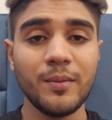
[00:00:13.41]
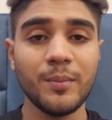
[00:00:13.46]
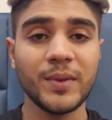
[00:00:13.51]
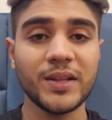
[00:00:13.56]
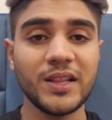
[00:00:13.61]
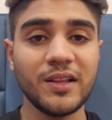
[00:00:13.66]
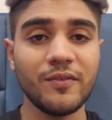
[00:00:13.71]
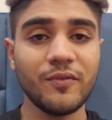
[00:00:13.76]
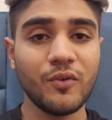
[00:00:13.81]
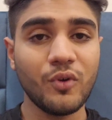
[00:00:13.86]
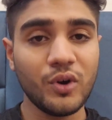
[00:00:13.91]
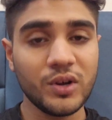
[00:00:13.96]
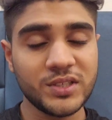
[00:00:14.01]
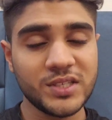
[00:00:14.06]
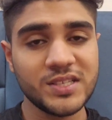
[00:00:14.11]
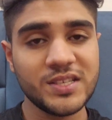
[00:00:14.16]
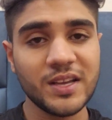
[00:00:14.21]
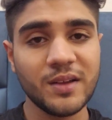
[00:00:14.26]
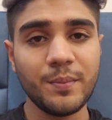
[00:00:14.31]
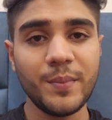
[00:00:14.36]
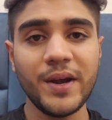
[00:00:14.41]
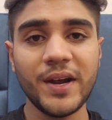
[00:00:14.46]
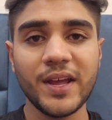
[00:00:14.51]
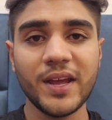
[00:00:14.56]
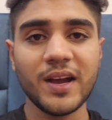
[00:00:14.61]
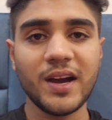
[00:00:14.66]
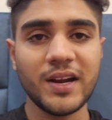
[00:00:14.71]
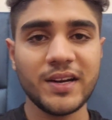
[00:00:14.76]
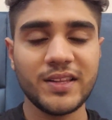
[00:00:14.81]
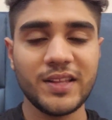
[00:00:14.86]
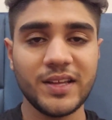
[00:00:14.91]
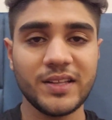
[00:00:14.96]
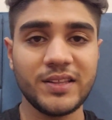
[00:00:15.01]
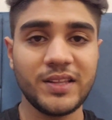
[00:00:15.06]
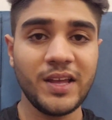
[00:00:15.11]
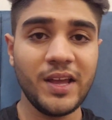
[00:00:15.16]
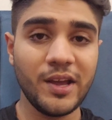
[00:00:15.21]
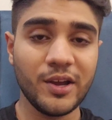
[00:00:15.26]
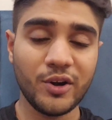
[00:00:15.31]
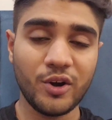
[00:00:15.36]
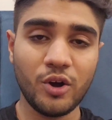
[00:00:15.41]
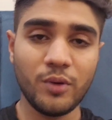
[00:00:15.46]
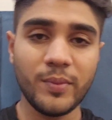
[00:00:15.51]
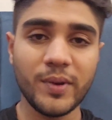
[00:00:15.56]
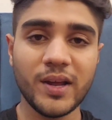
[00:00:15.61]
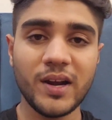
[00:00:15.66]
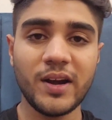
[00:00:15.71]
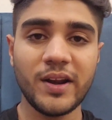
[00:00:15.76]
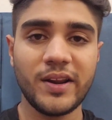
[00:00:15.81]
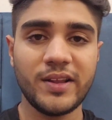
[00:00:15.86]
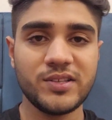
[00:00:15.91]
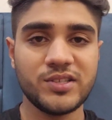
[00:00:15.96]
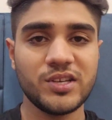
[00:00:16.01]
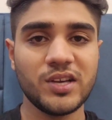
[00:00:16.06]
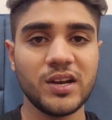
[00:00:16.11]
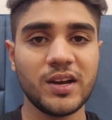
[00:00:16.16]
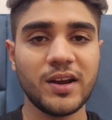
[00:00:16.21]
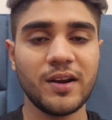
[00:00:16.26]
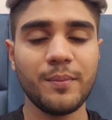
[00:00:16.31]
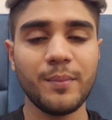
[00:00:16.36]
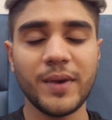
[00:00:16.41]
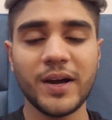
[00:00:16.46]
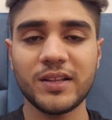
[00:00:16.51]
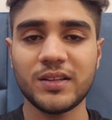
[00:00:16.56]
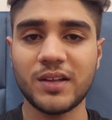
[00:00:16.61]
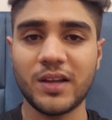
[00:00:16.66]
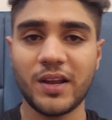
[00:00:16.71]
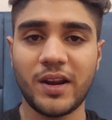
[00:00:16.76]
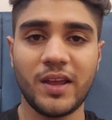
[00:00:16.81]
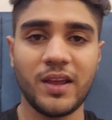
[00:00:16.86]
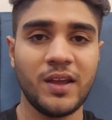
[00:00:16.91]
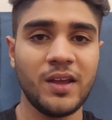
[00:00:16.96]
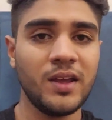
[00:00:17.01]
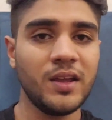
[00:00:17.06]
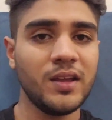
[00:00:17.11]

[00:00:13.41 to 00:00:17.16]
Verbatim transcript: मतलब कौन से सेगमेंट की कार दिखती है इकोनॉमिकल रेंज की अगर हम बात करें